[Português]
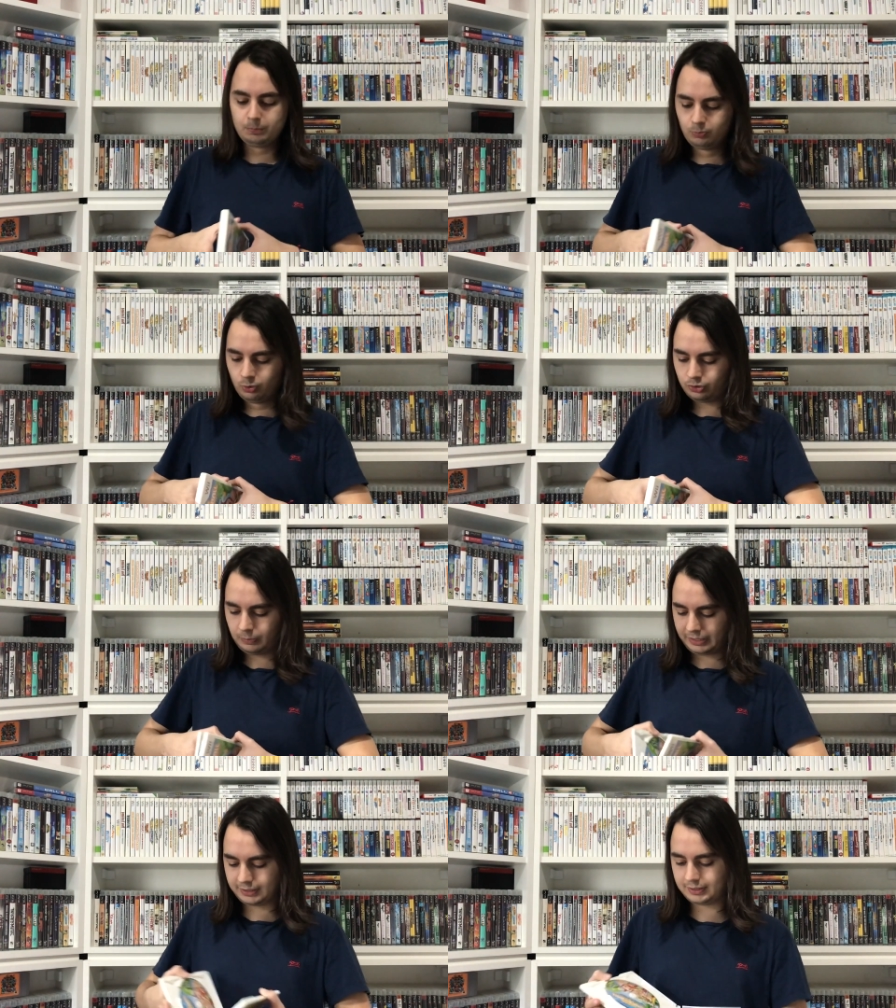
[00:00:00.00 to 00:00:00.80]
muito
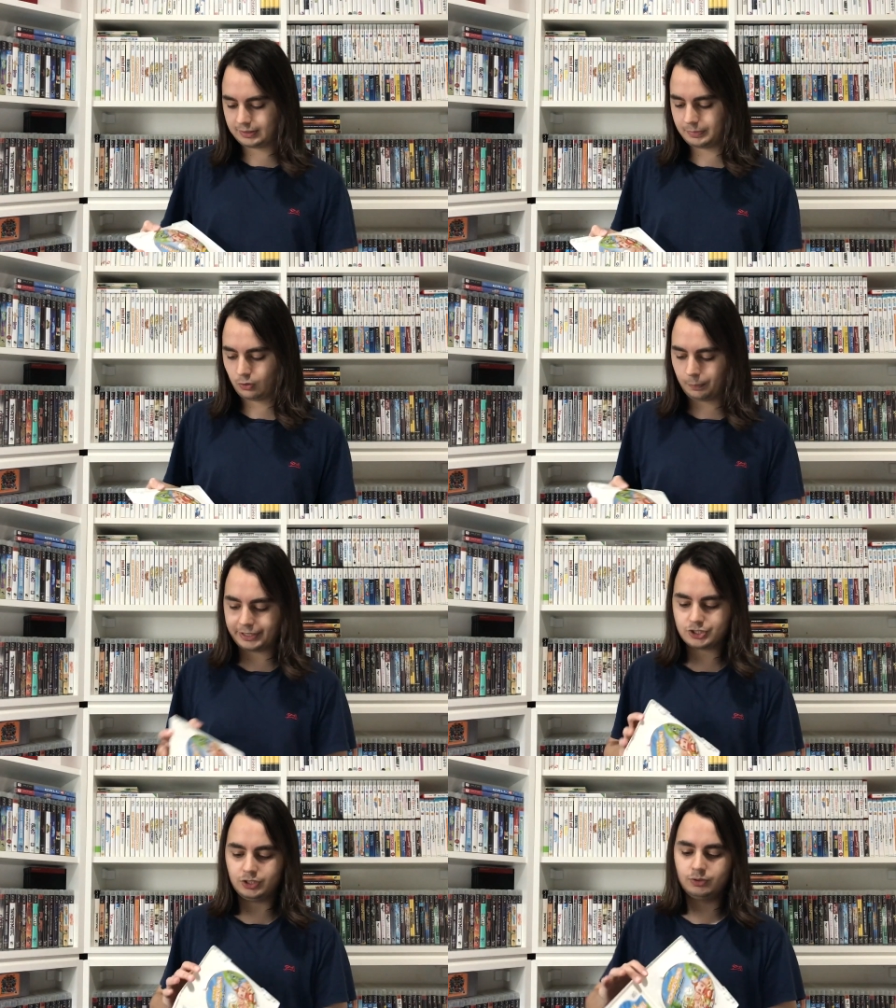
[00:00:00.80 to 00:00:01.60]
bacana também,
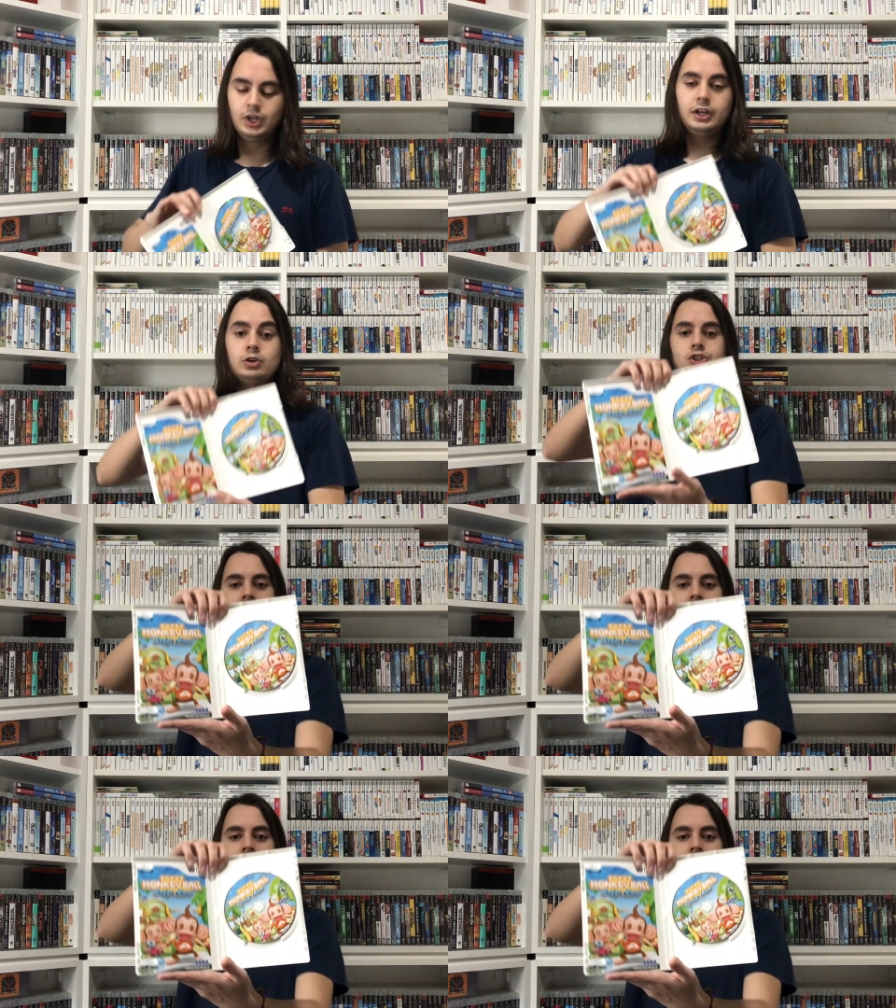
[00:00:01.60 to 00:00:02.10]
completinho. Eu